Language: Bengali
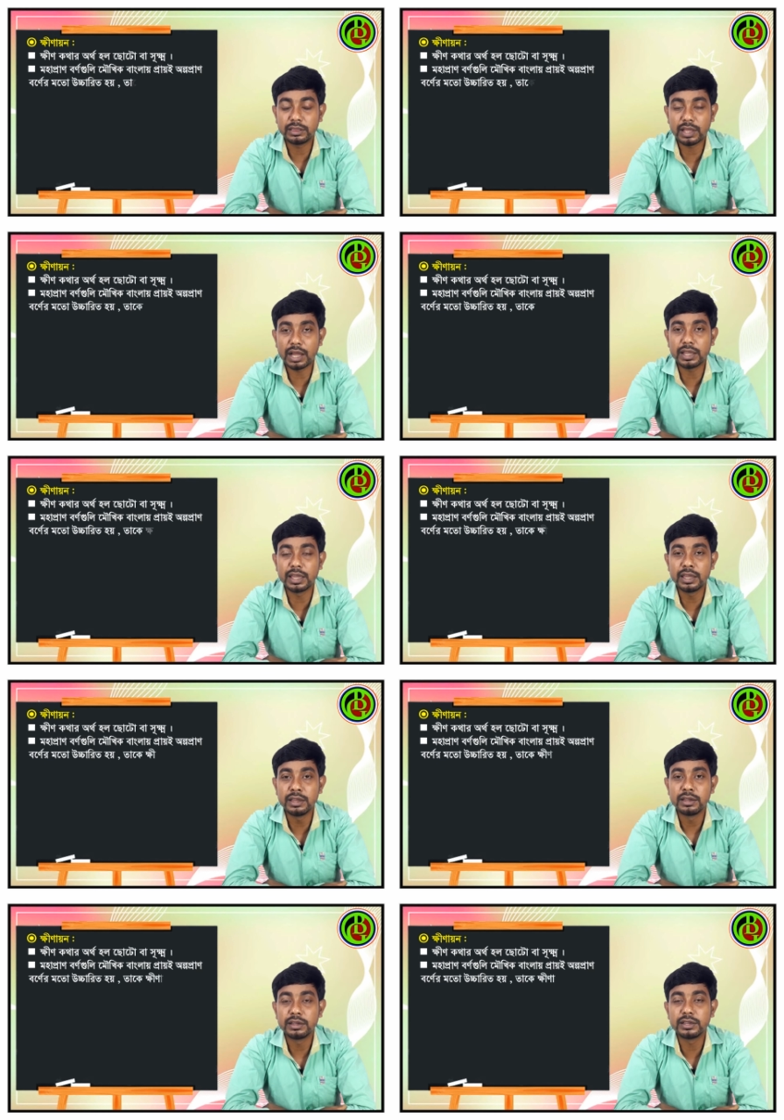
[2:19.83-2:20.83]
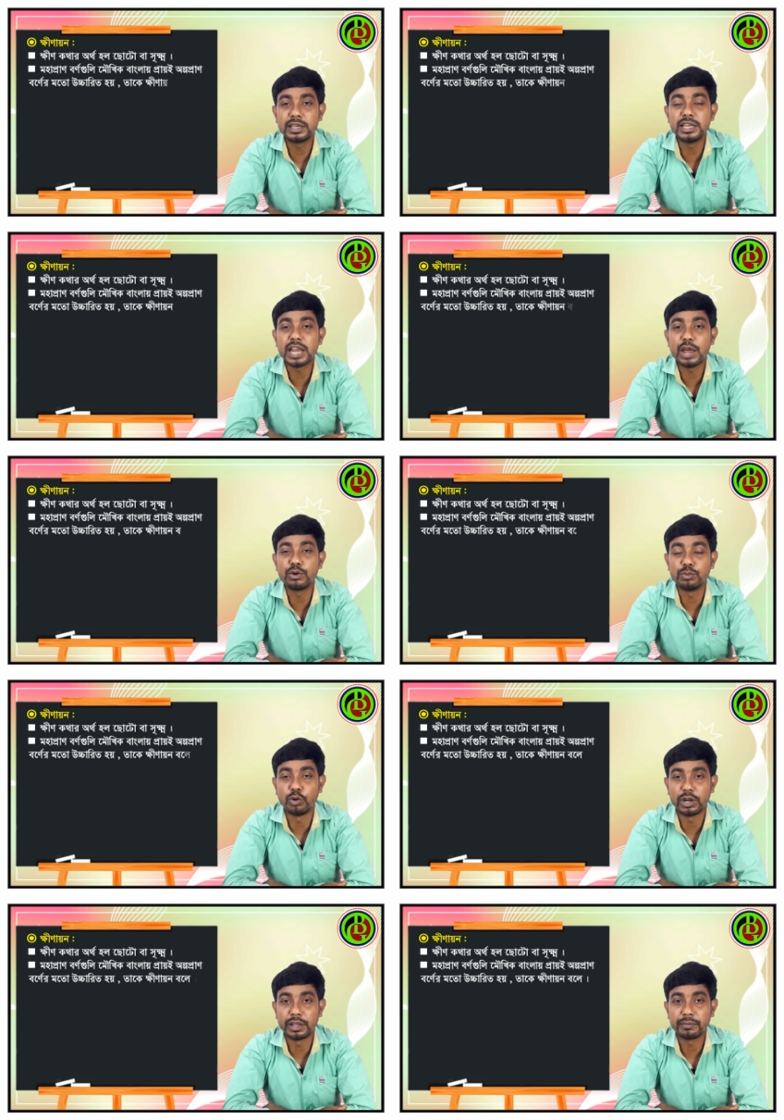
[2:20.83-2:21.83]
তাকে ক্ষীণায়ন
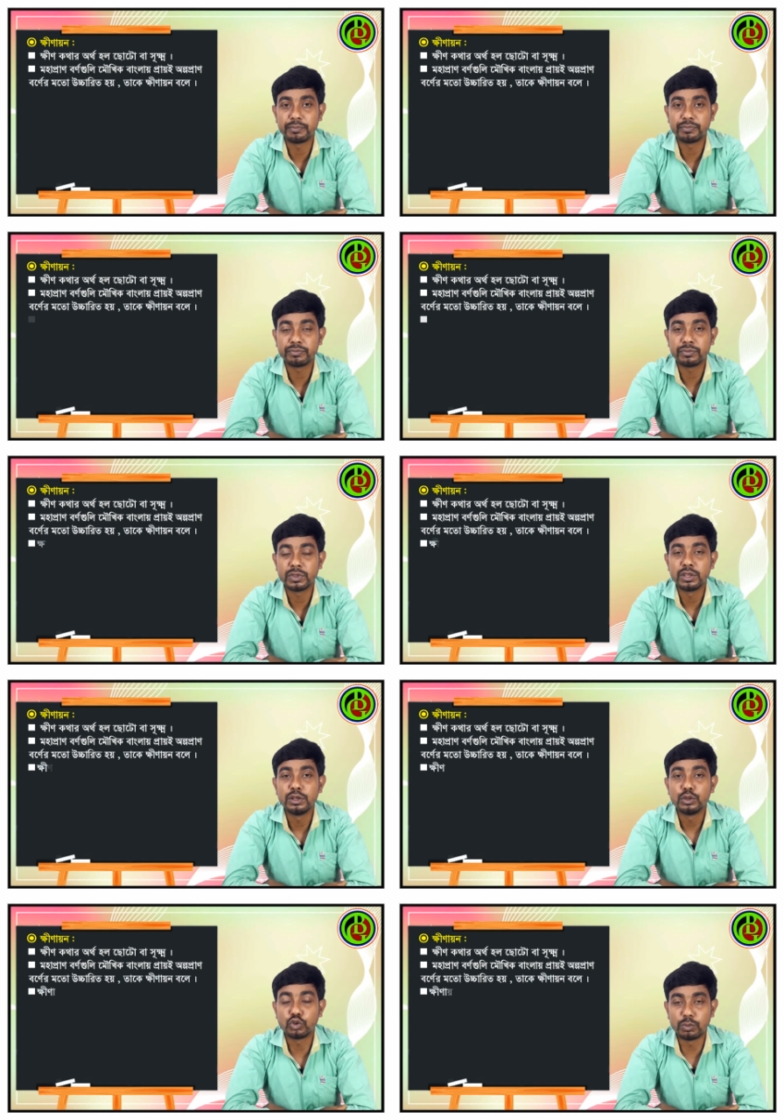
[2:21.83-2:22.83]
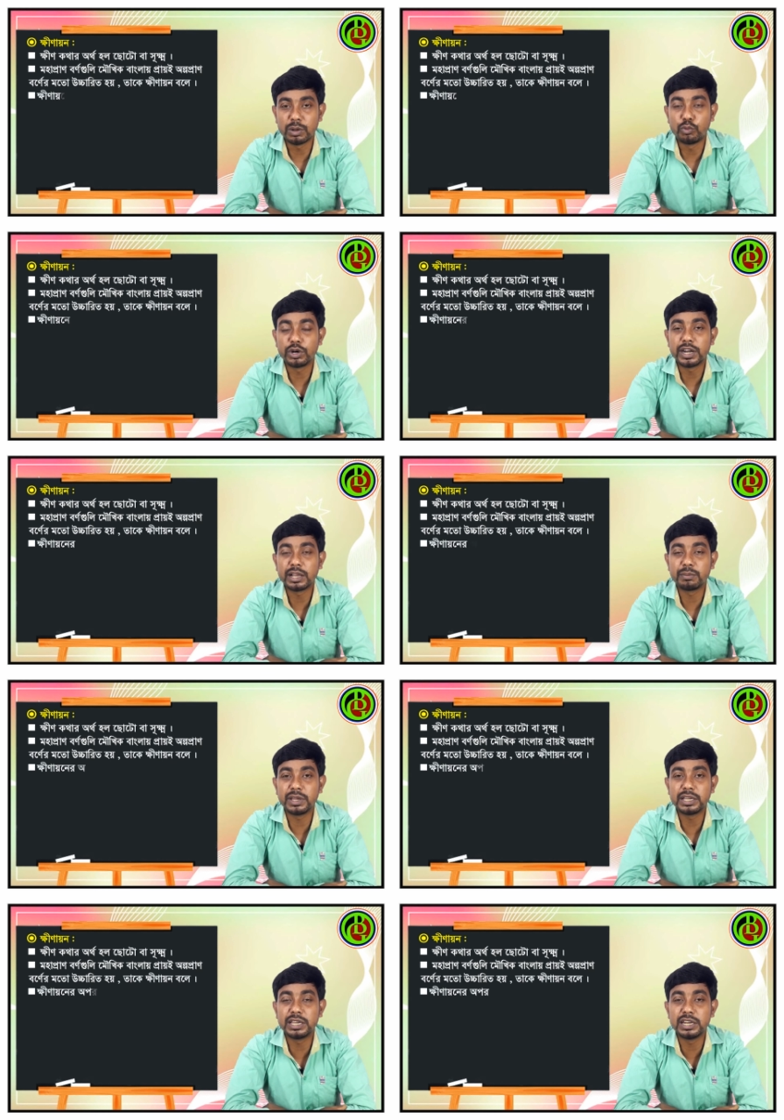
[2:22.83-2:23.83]
বলে তোমরা মনে রাখবে
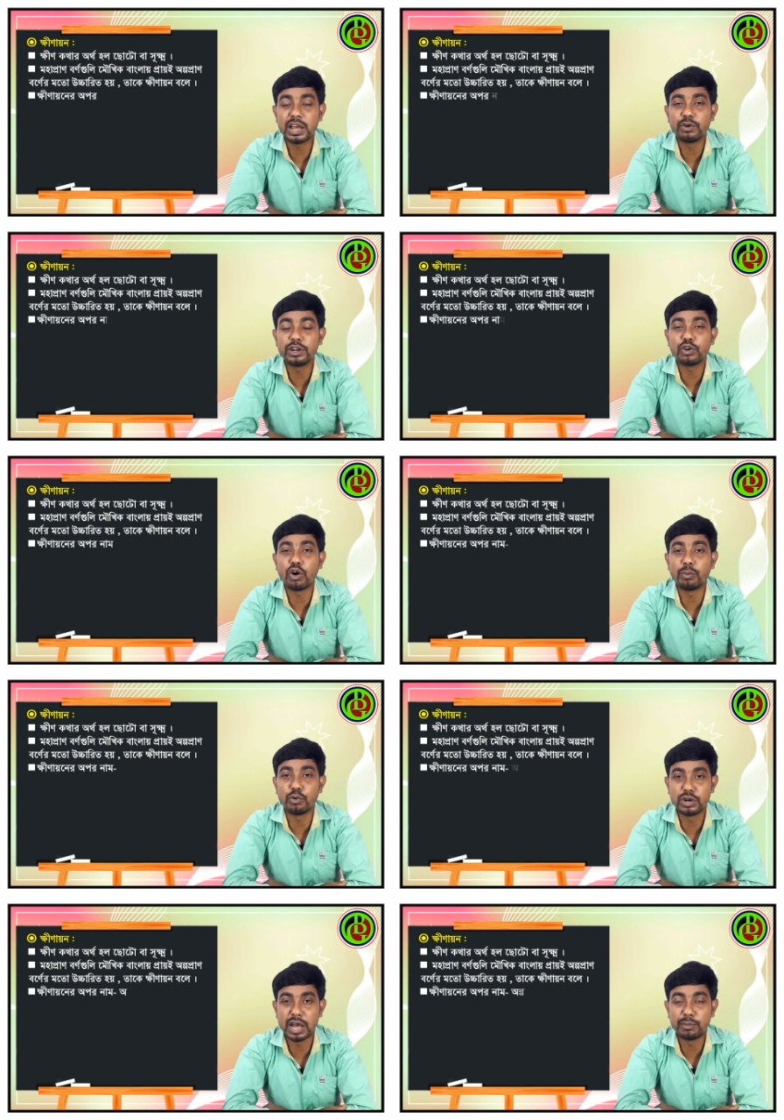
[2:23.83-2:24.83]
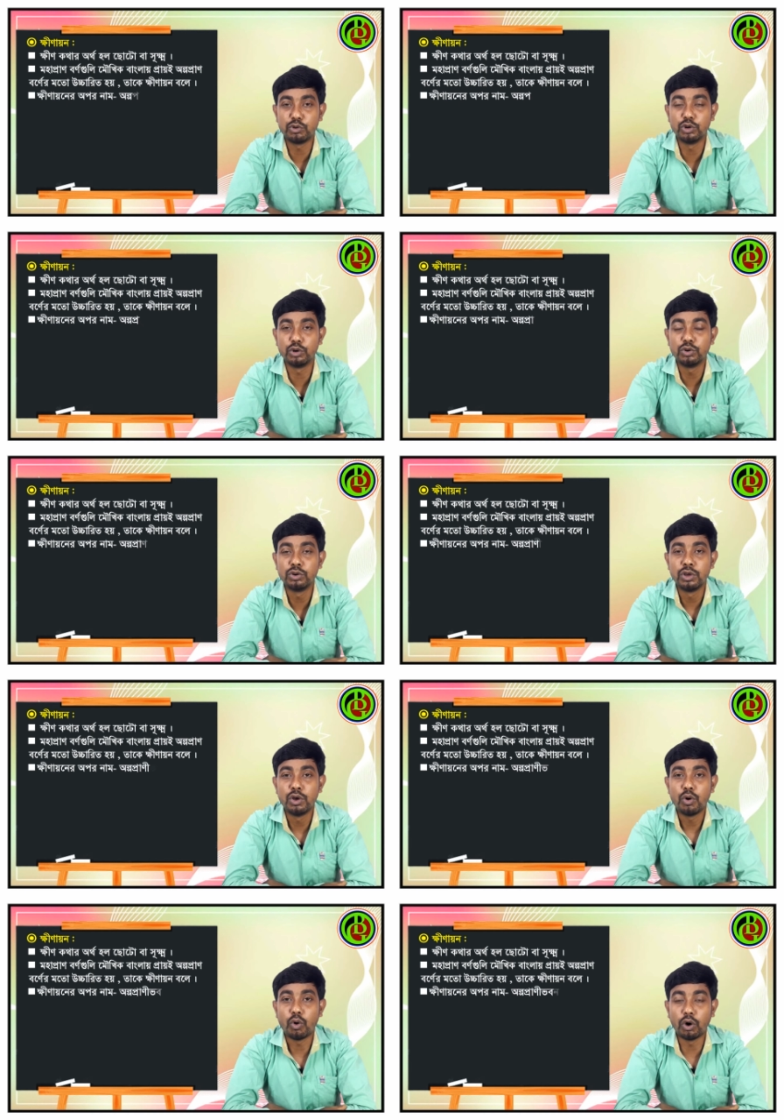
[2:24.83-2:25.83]
ক্ষীণায়নের অপর নাম হল
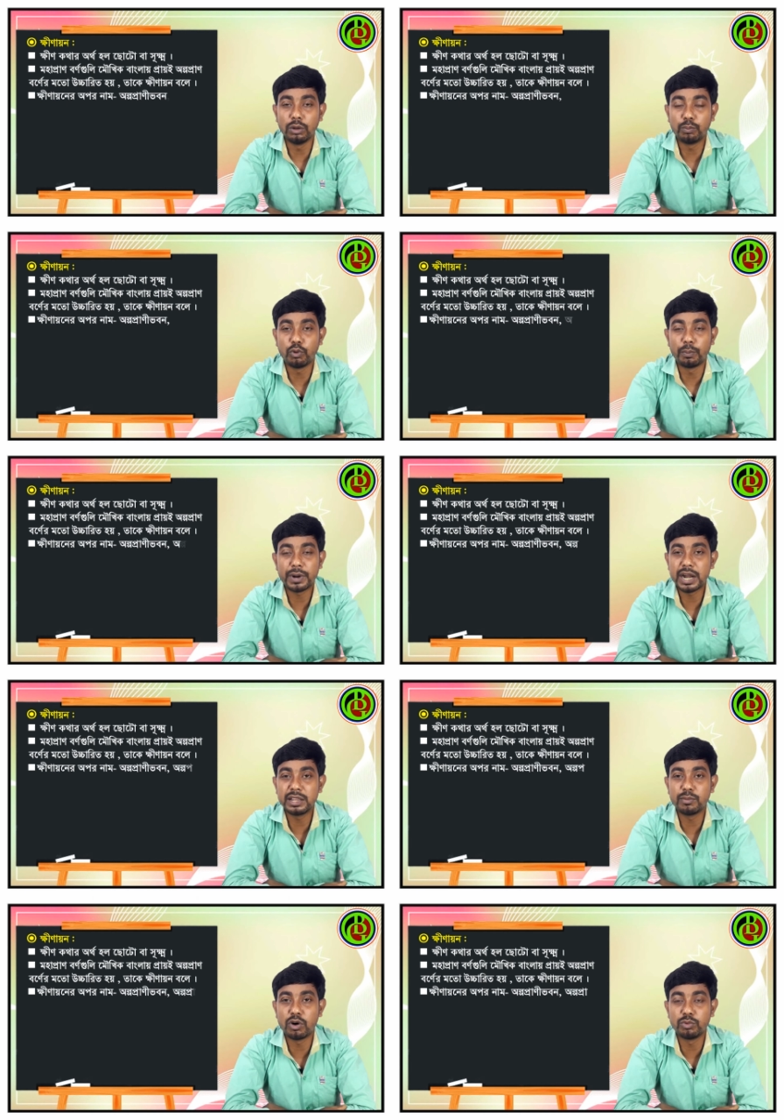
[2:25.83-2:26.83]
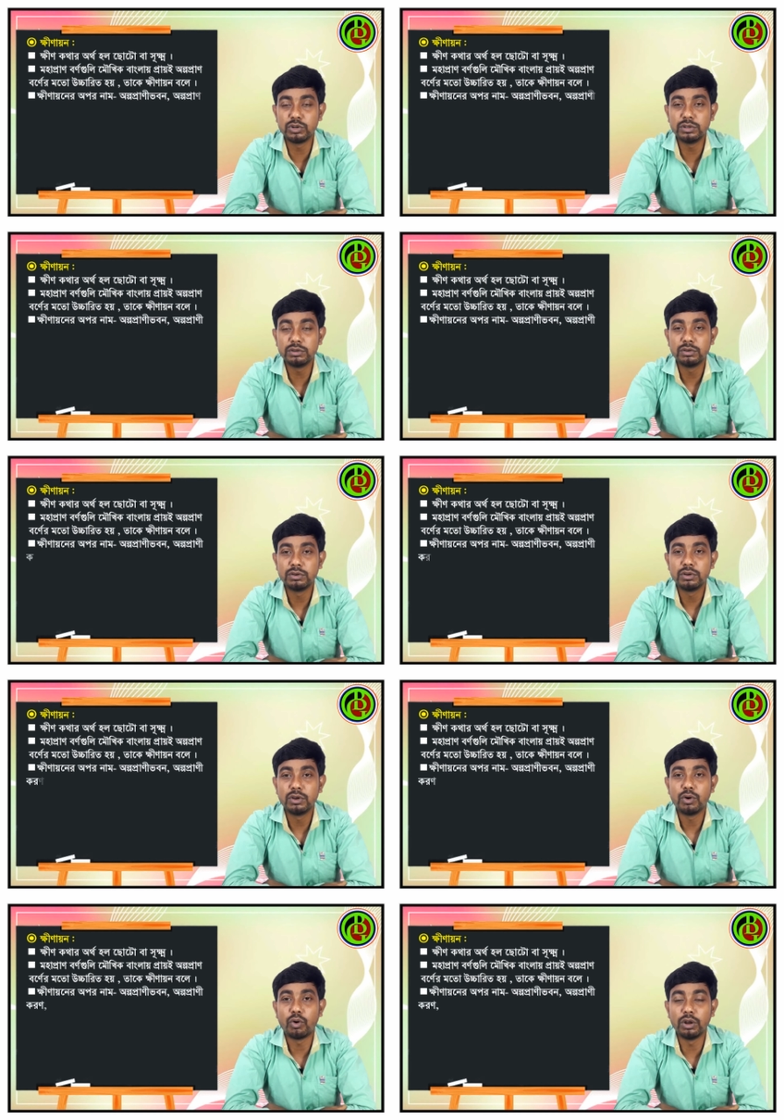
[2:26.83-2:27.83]
অল্প প্রাণী ভবন
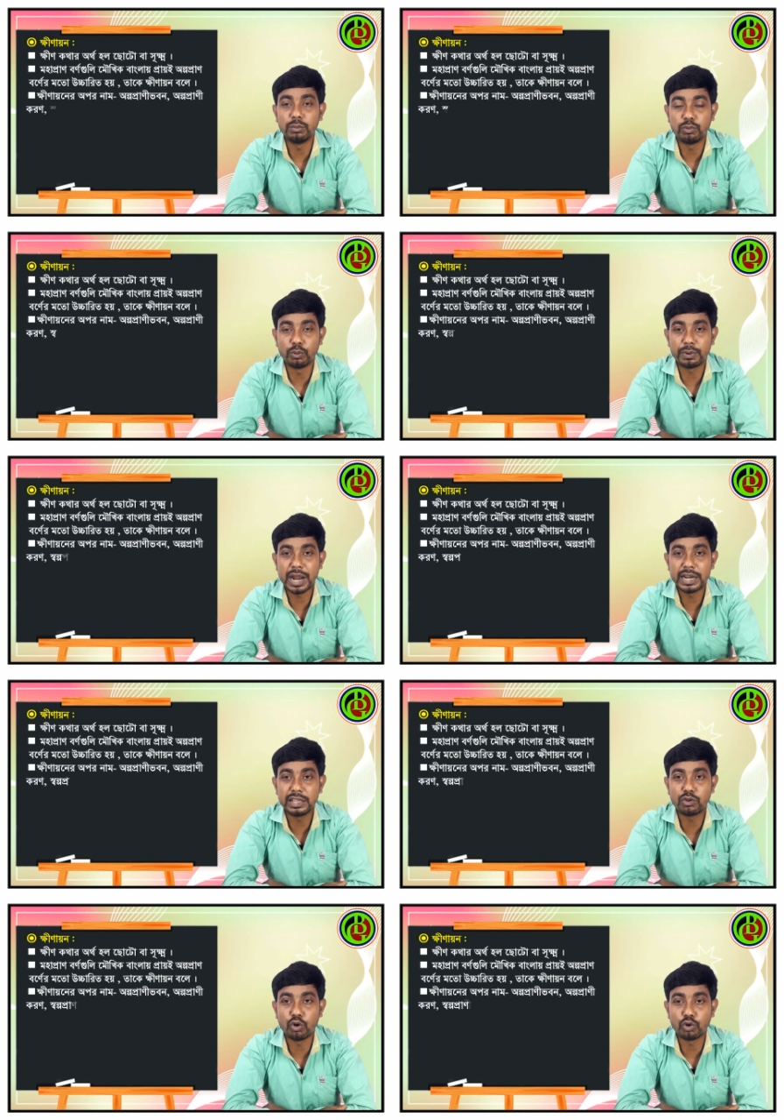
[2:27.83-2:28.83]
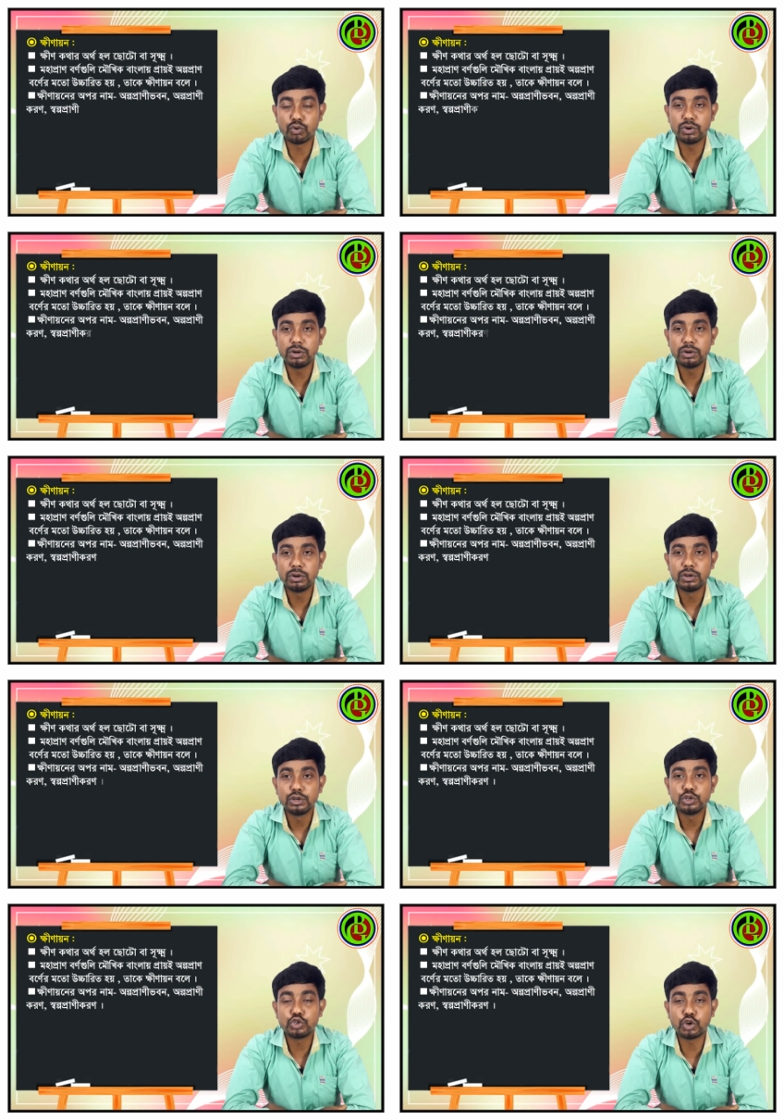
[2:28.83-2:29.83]
অল্প প্রাণীকরণ
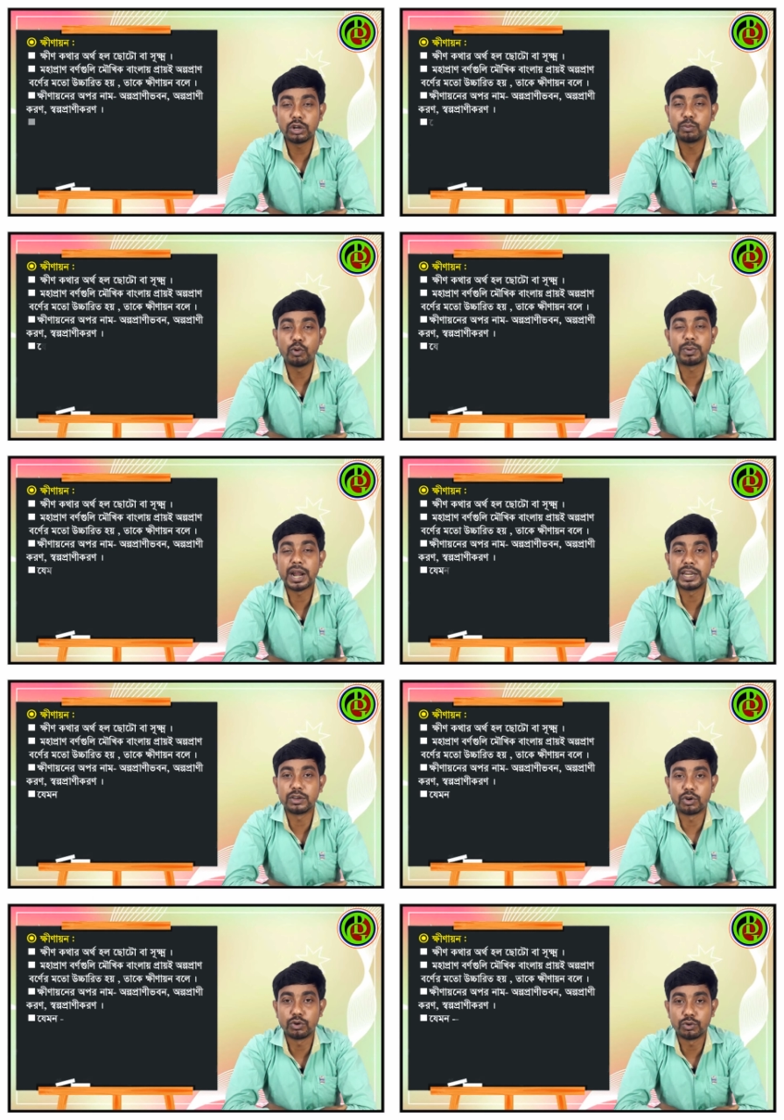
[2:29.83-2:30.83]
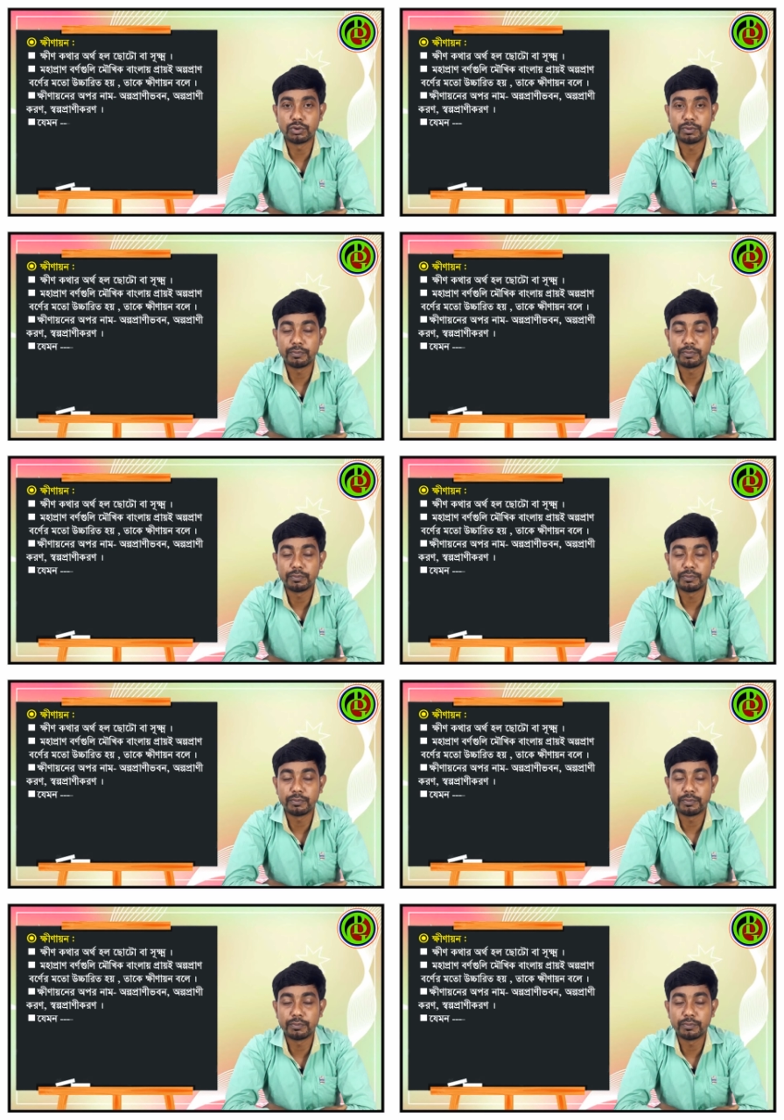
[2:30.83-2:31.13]
স্বল্প প্রাণীকরণ